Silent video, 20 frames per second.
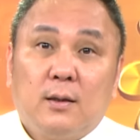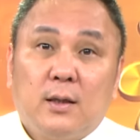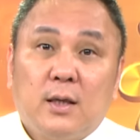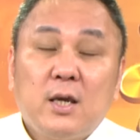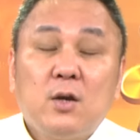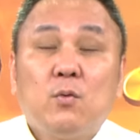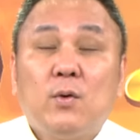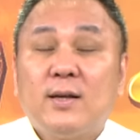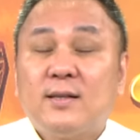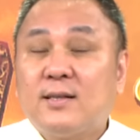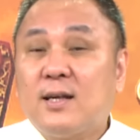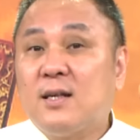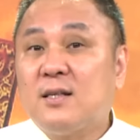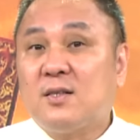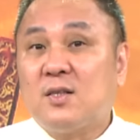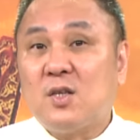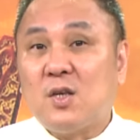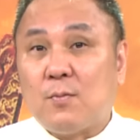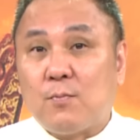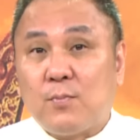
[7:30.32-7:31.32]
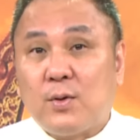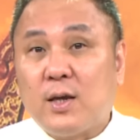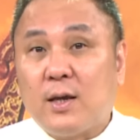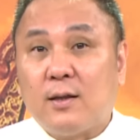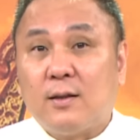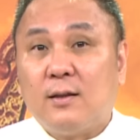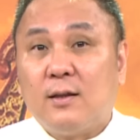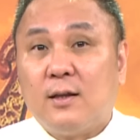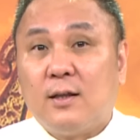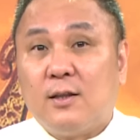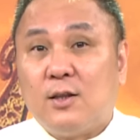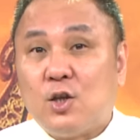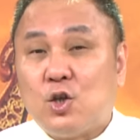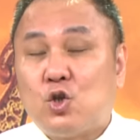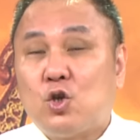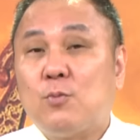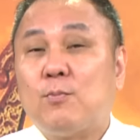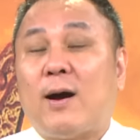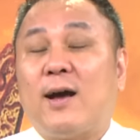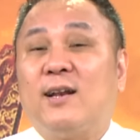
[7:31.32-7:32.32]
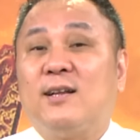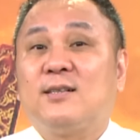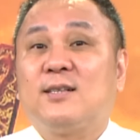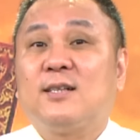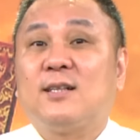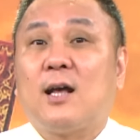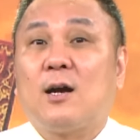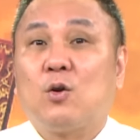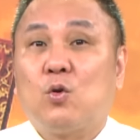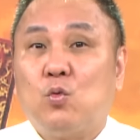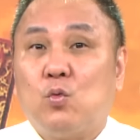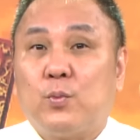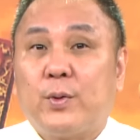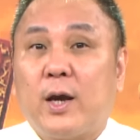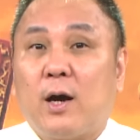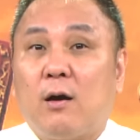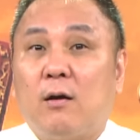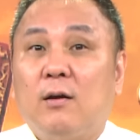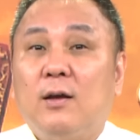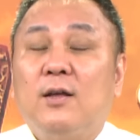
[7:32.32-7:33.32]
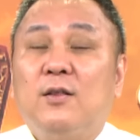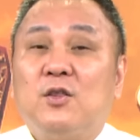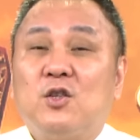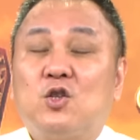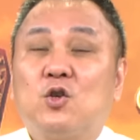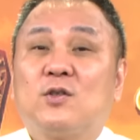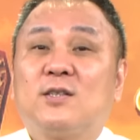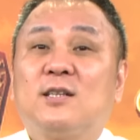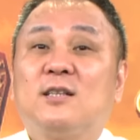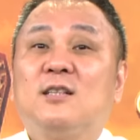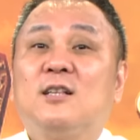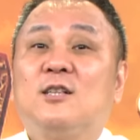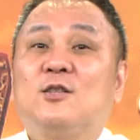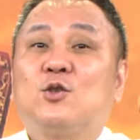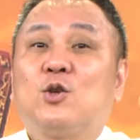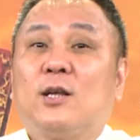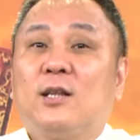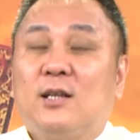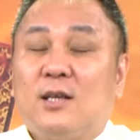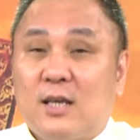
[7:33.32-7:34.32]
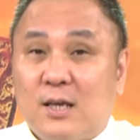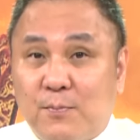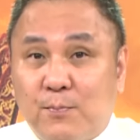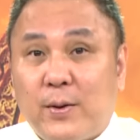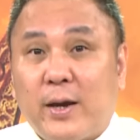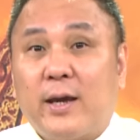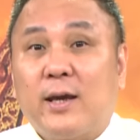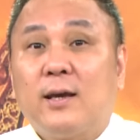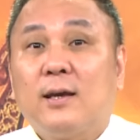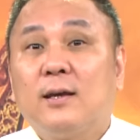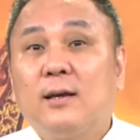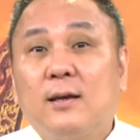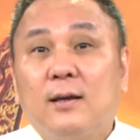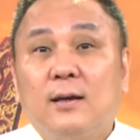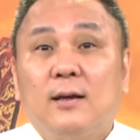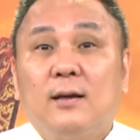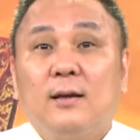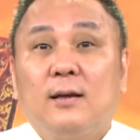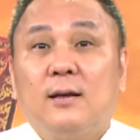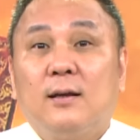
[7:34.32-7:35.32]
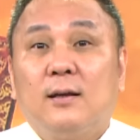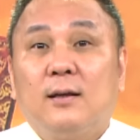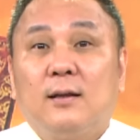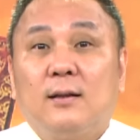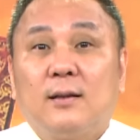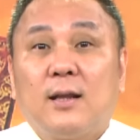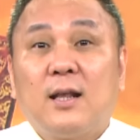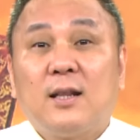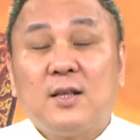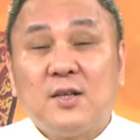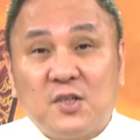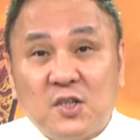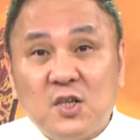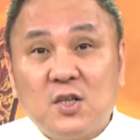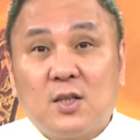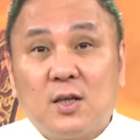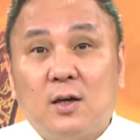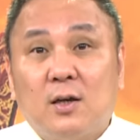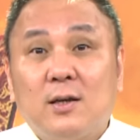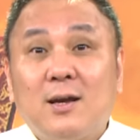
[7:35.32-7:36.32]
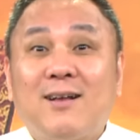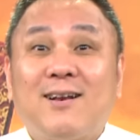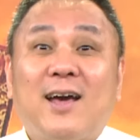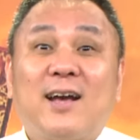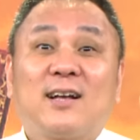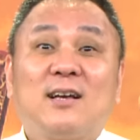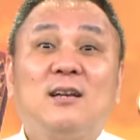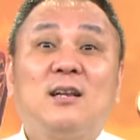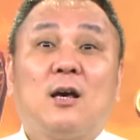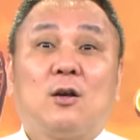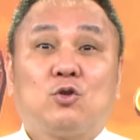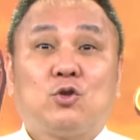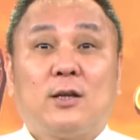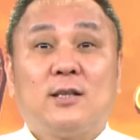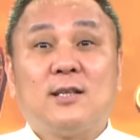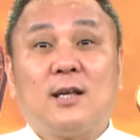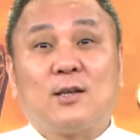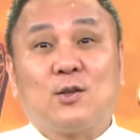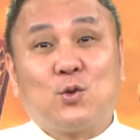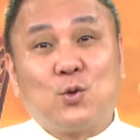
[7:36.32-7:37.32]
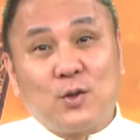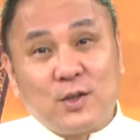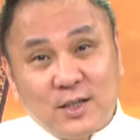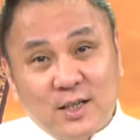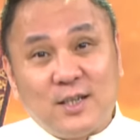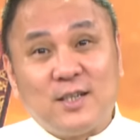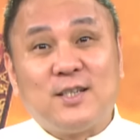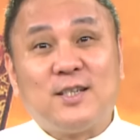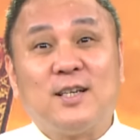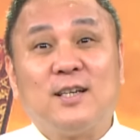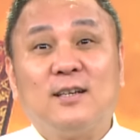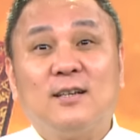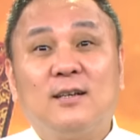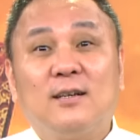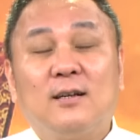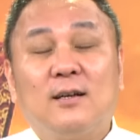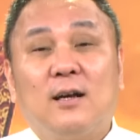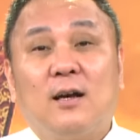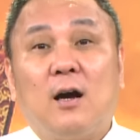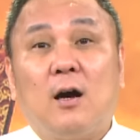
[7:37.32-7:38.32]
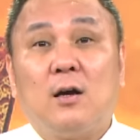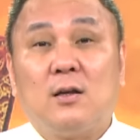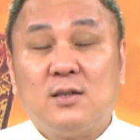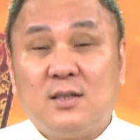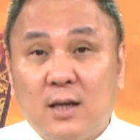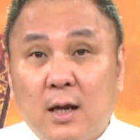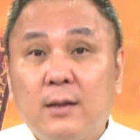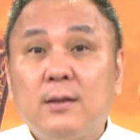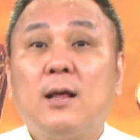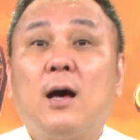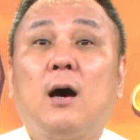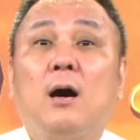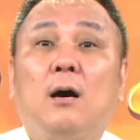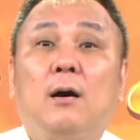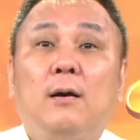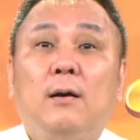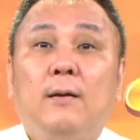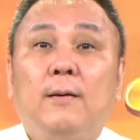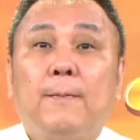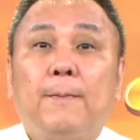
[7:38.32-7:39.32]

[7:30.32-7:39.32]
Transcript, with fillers: 因为这支影片。你去买了这张股票，你就真正赚了一倍。那你记得要来跟老船长说谢谢。好，人呐，